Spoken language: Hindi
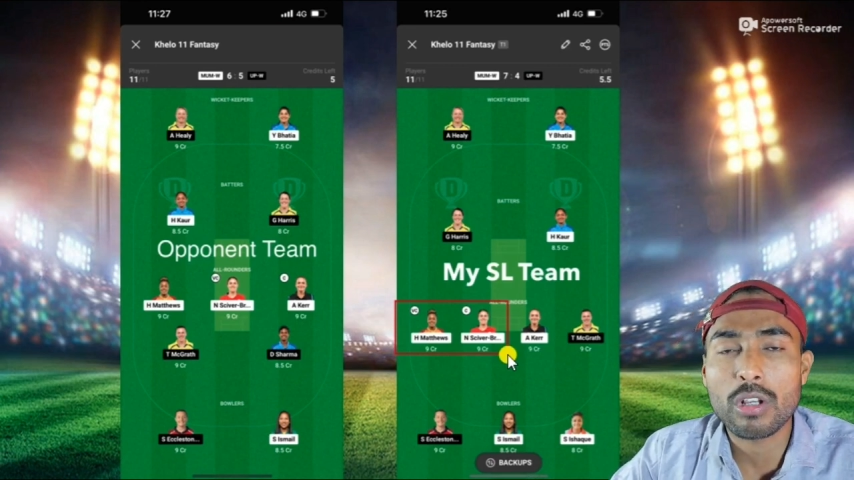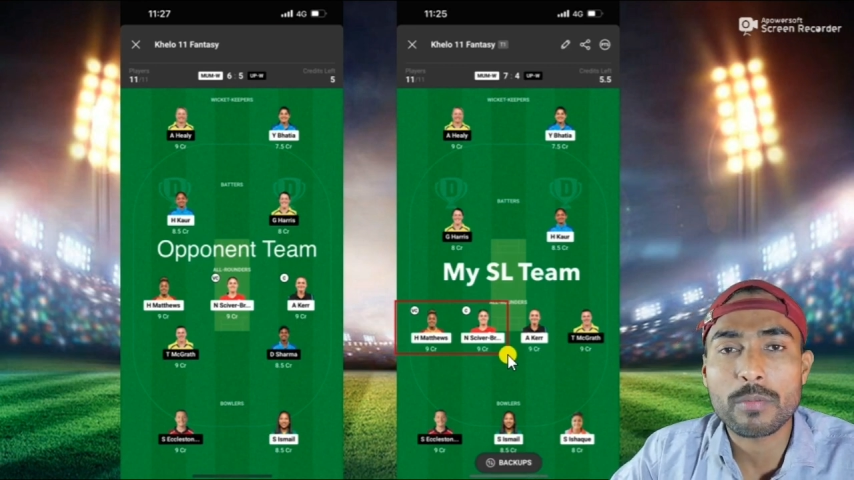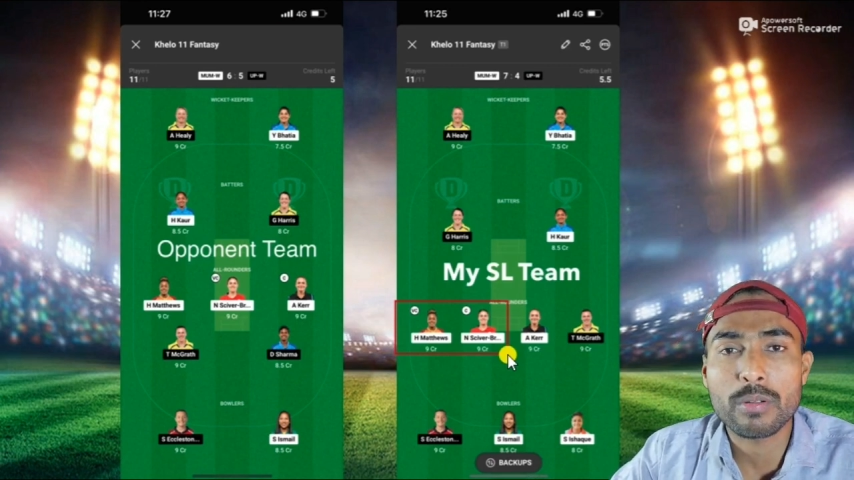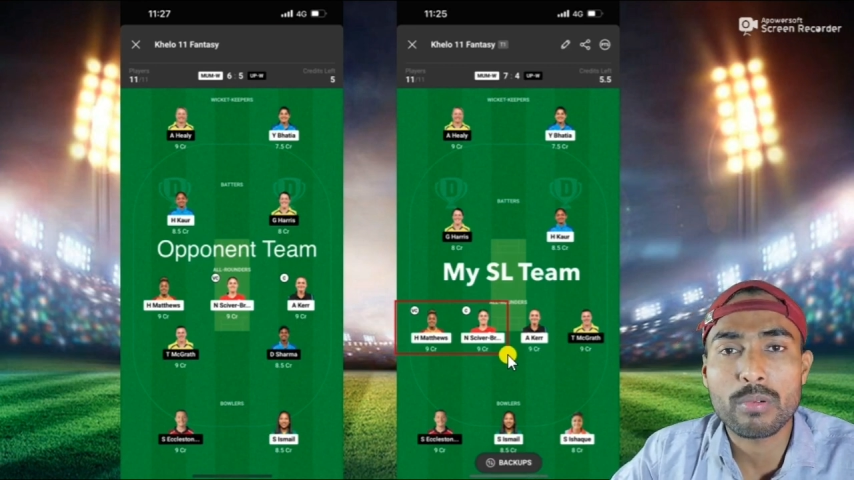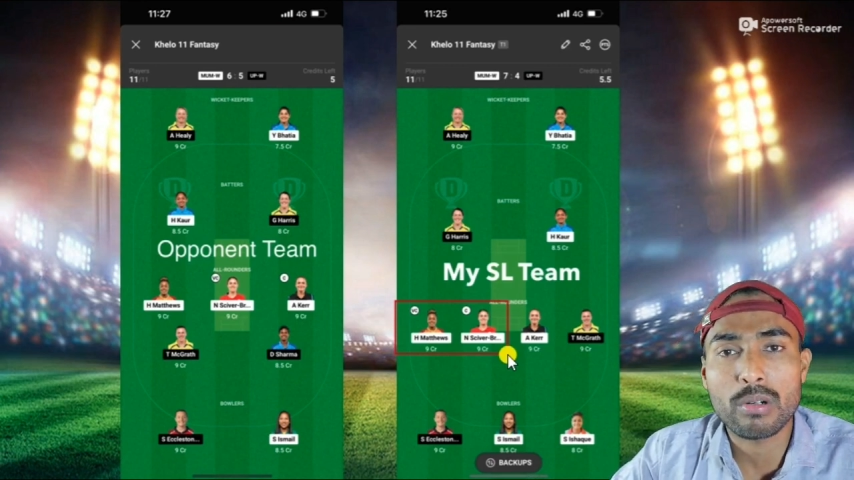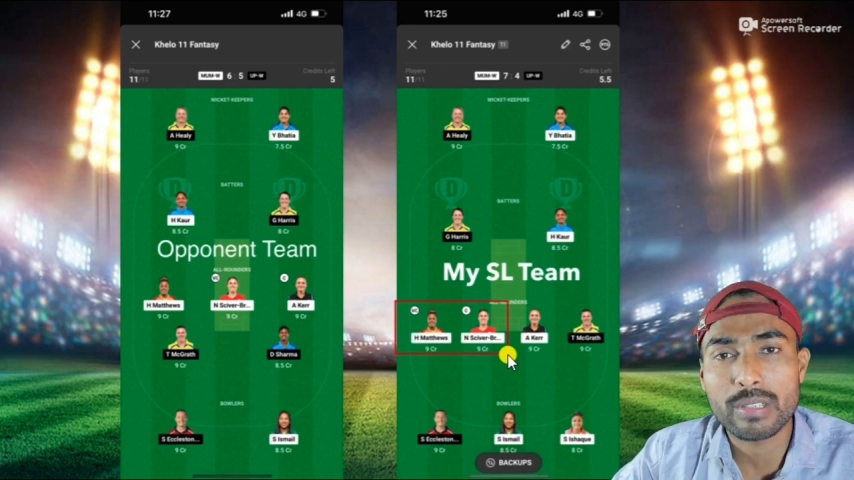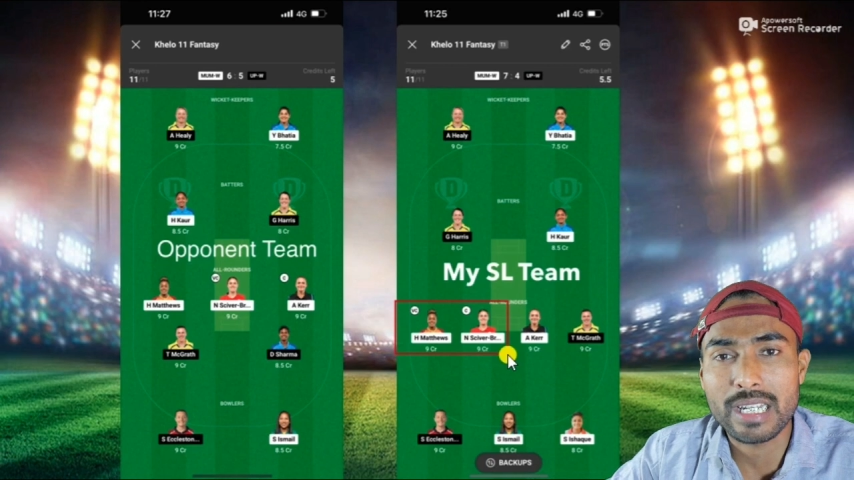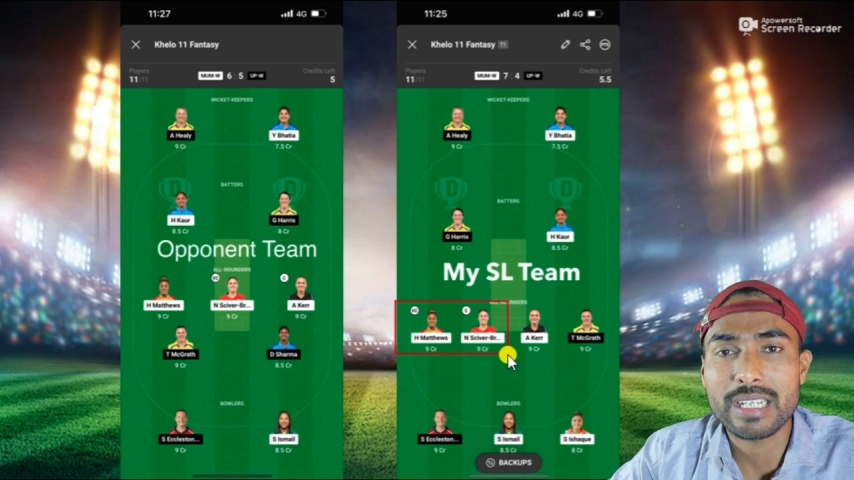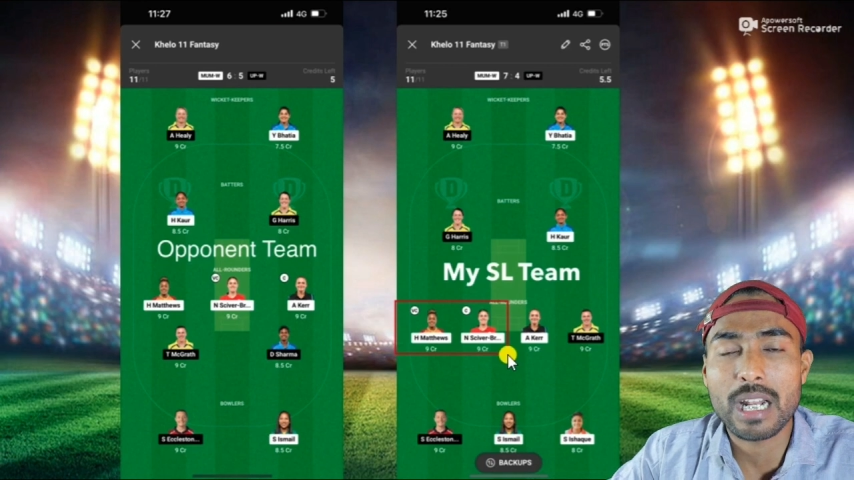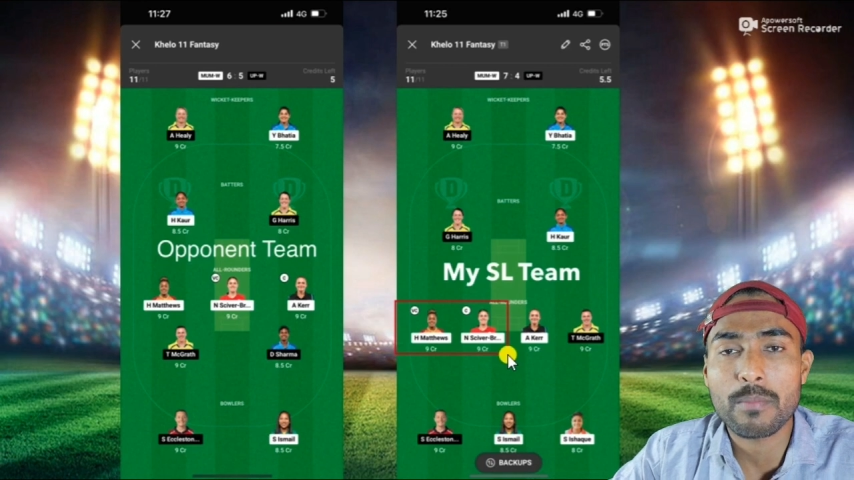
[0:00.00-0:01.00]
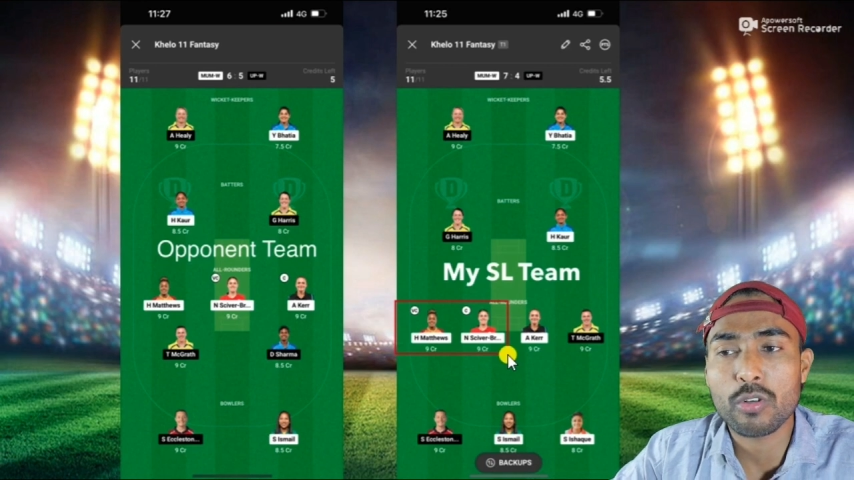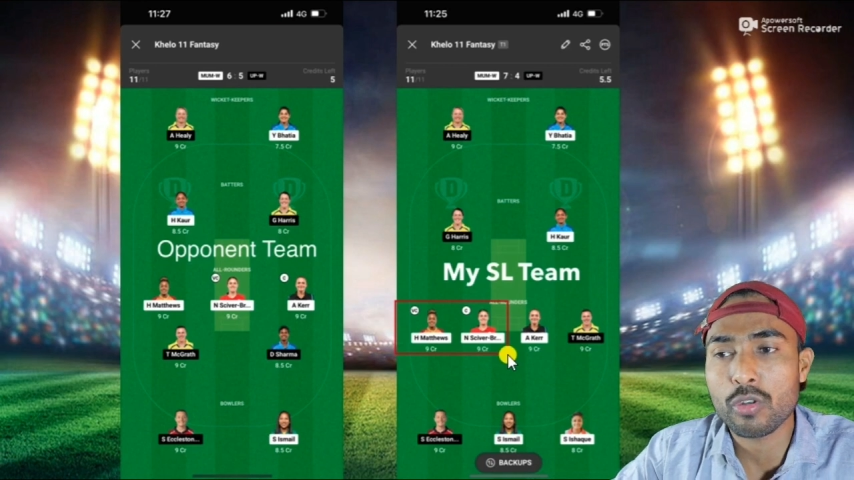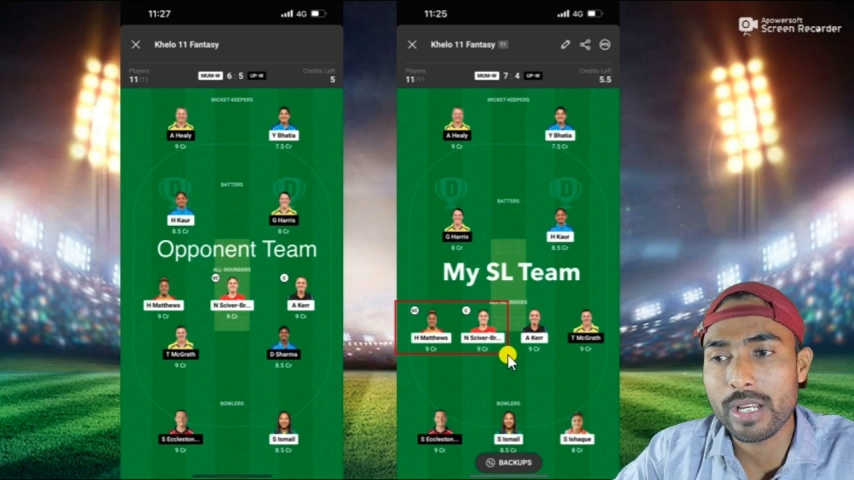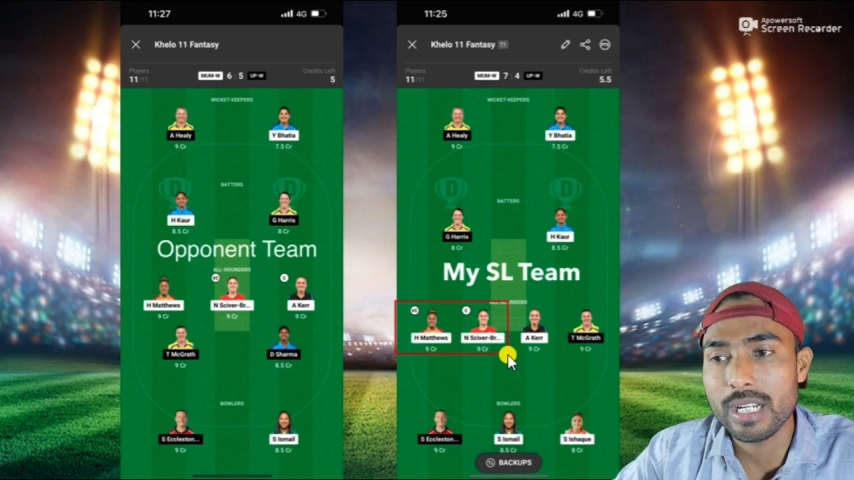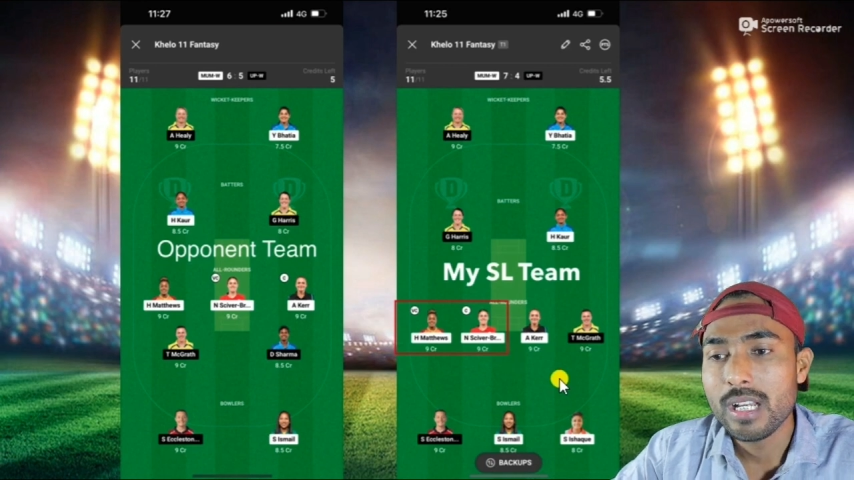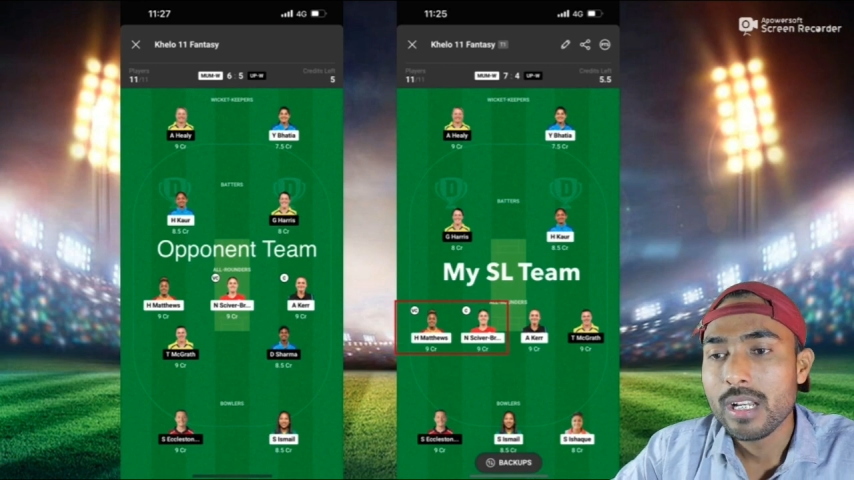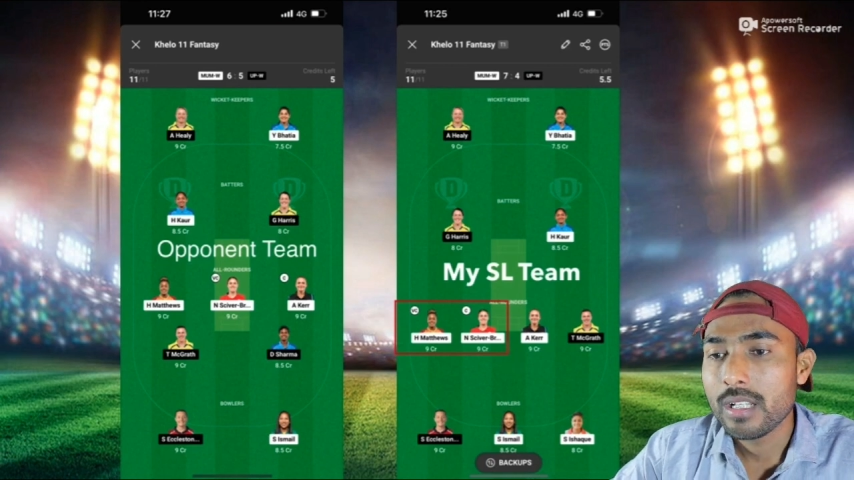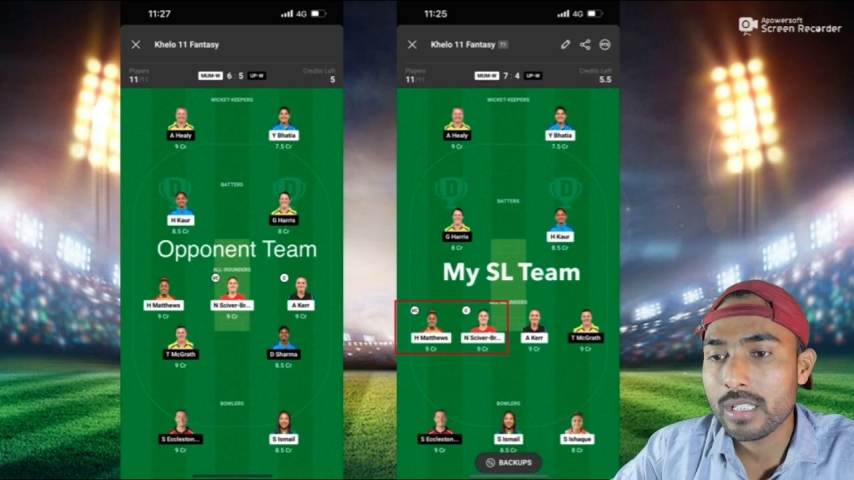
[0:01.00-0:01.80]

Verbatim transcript: दोस्तों आपसे बोल रहा हूँ टेलीग्राम को ज्वाइन